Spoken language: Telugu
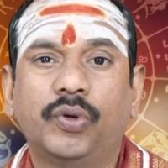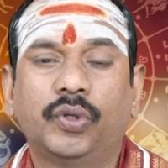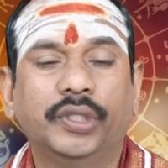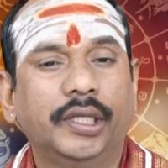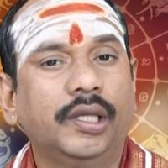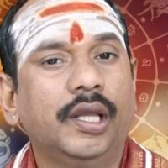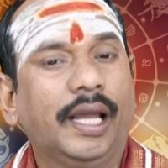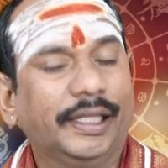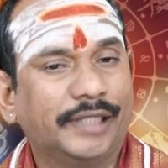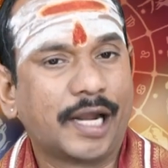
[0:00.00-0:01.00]
ఉంటుంది
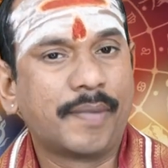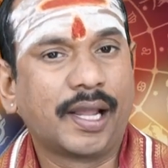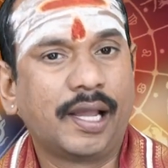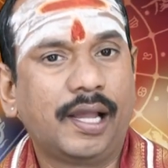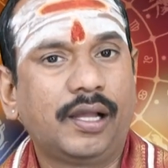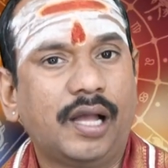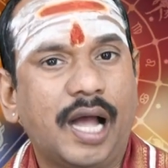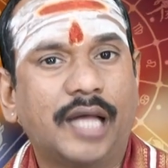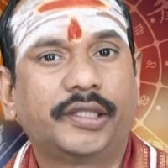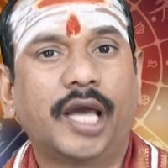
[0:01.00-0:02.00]
ధర్మంగా
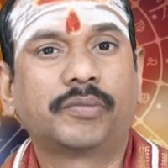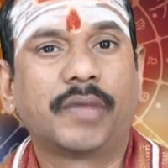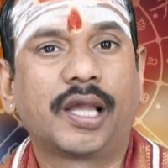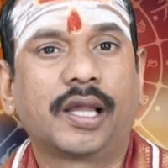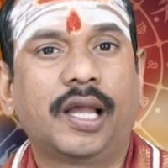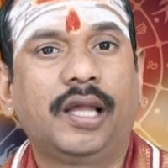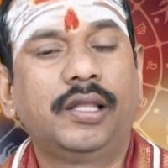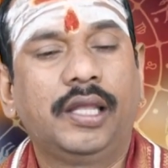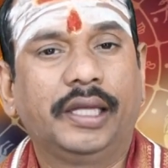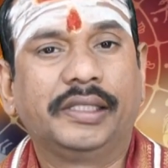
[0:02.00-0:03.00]
ఆధ్యాత్మికంగా
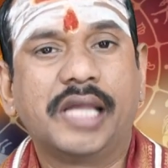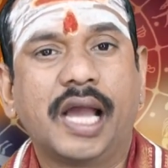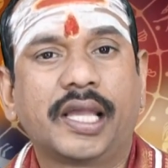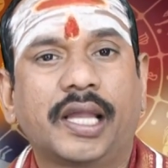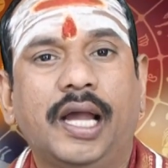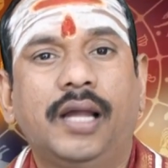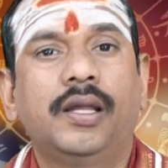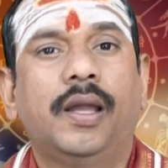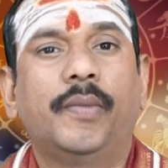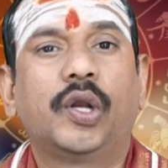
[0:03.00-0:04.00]
న్యాయంగా
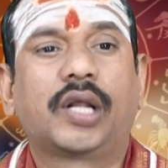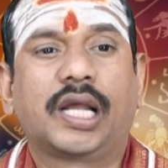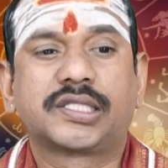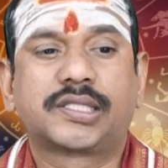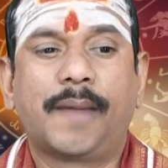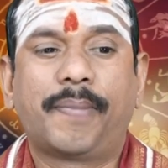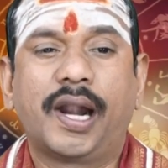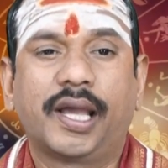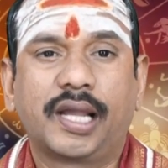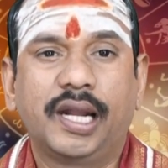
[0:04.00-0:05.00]
మీరు
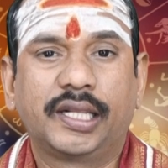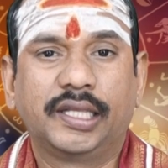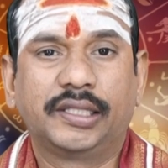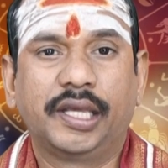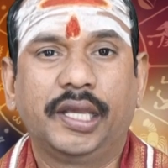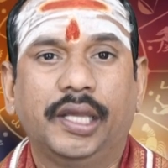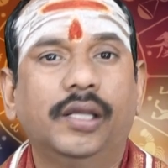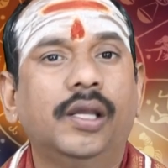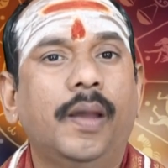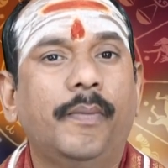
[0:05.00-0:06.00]
కష్టపడగలిగితే
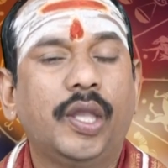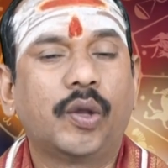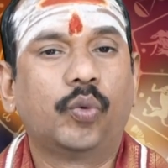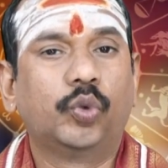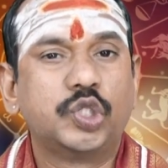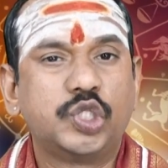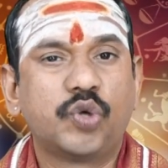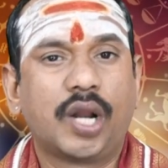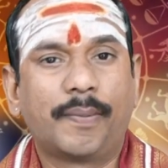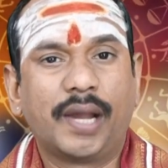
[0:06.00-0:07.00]
మీకు
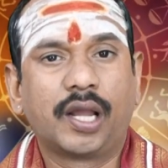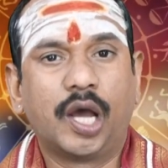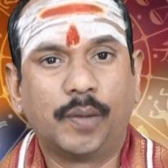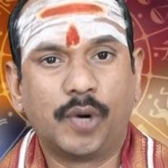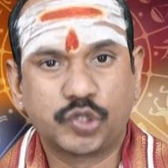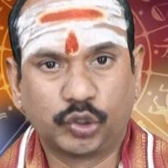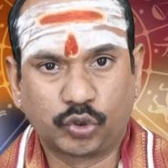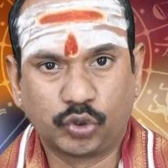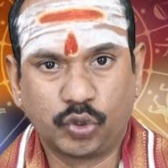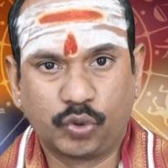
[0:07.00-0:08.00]
ఉజ్వల బంగారు భవిష్యత్
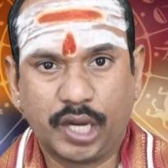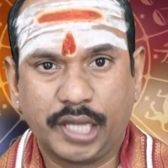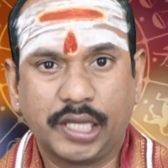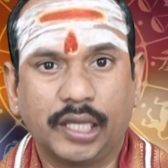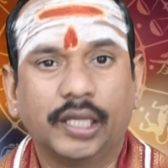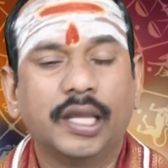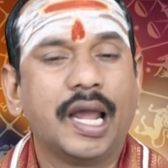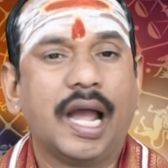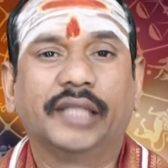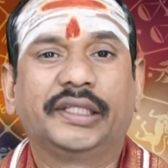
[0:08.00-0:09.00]
రోజులు ఉన్నాయి
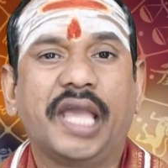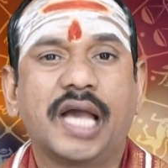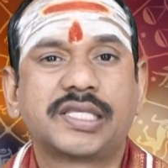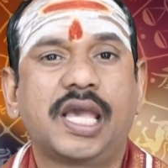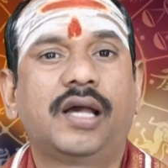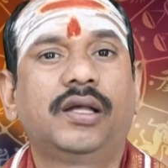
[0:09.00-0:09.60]
అతి ఆశ